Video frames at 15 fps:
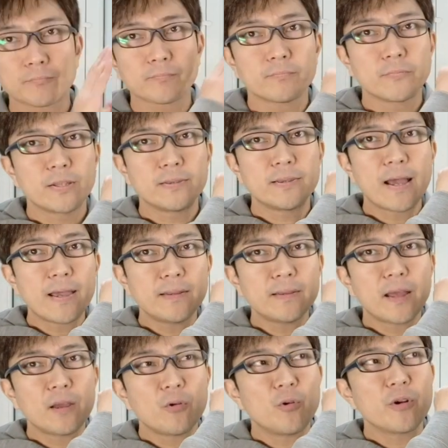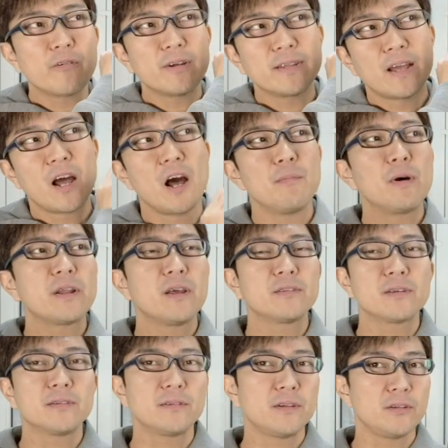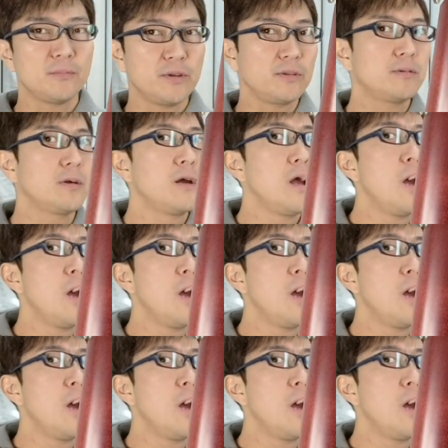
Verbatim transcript: で、大体これはね、はまりやすかったりします。